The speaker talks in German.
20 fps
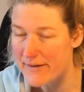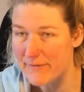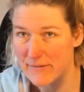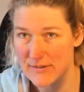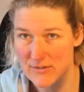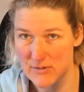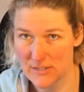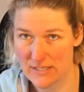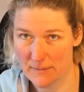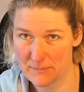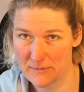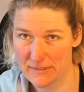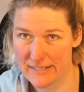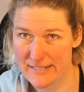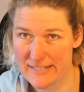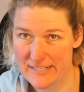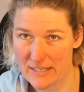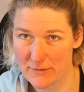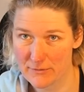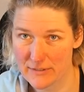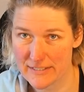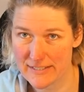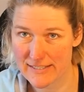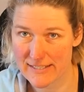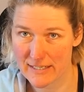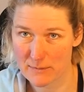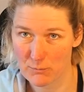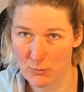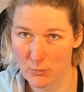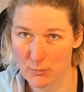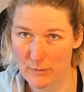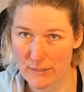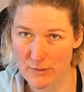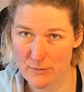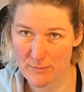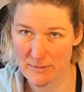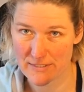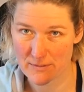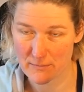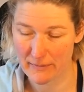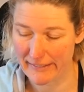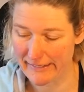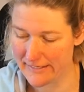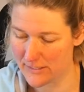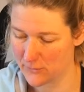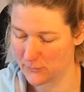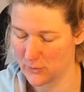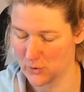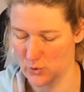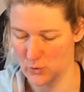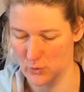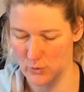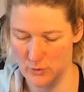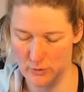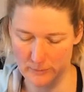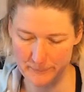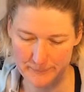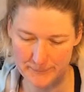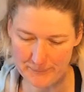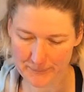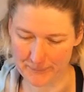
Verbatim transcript: weil sonst habt ihr dahinter, wie gesagt, Probleme mit dem Reißverschluss.